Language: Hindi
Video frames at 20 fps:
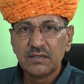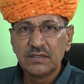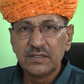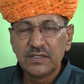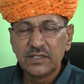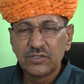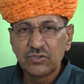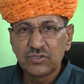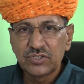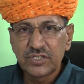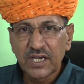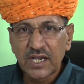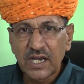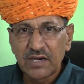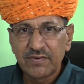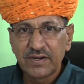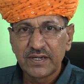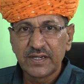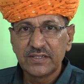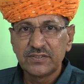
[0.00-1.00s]
ये जो
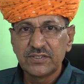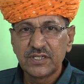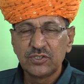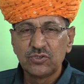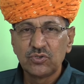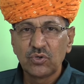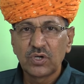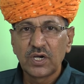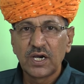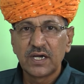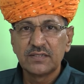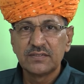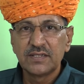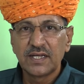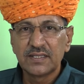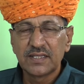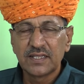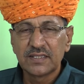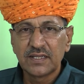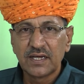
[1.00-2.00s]
शेखावटी से जो कर
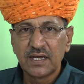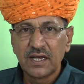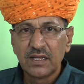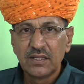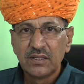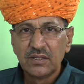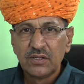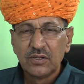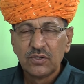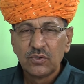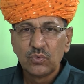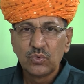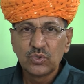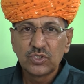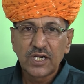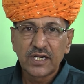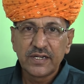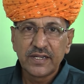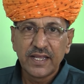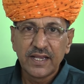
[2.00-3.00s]
जाता था
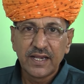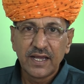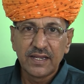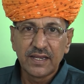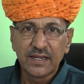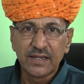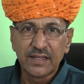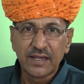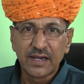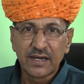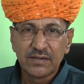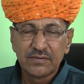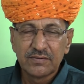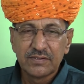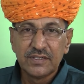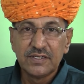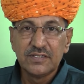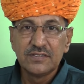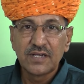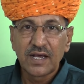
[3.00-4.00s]
उसका ठेका ले लिया
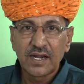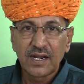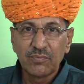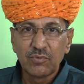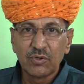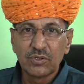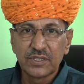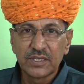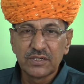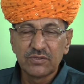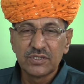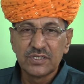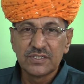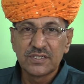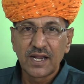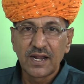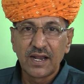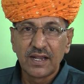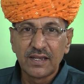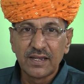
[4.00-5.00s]
इजारा बोलते हैं
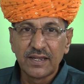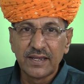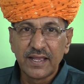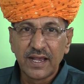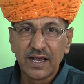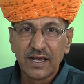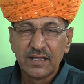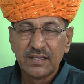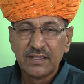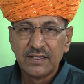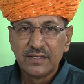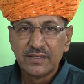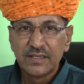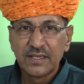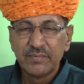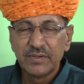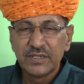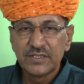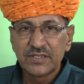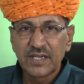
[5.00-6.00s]
इजारा ले लिया
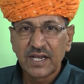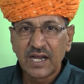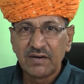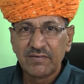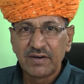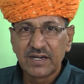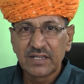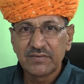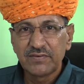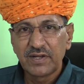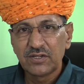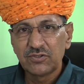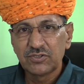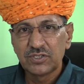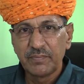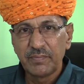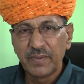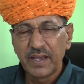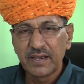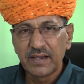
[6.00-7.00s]
कि भाई शेखावटी वालों
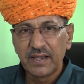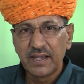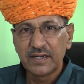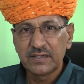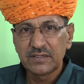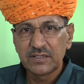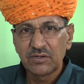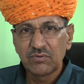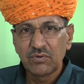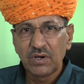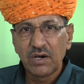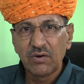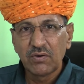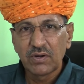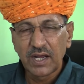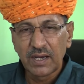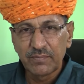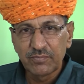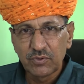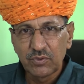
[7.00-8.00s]
से मैं कलेक्ट करूंगा
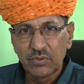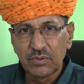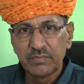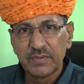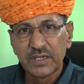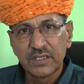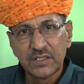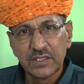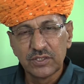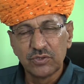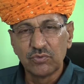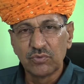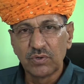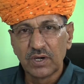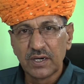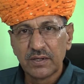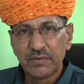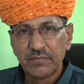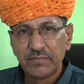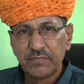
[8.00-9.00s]
और आपको मैं दे
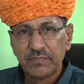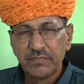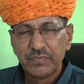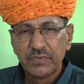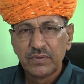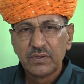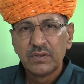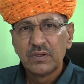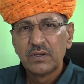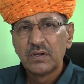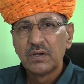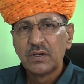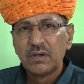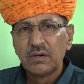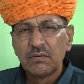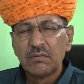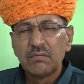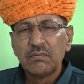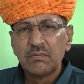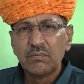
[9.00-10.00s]
दूंगा
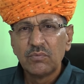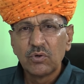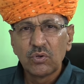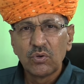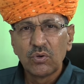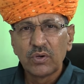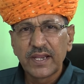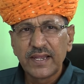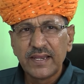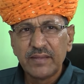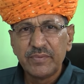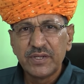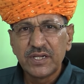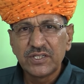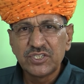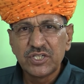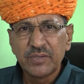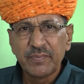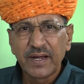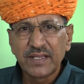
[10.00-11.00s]
मुगलों के लिए भी
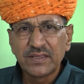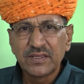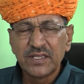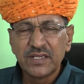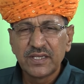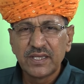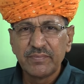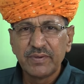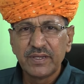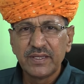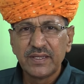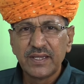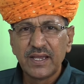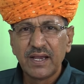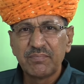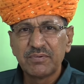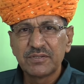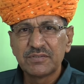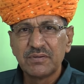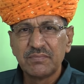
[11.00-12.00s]
अच्छी बात थी कि भाई ये
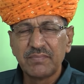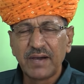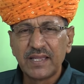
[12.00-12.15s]
आपस में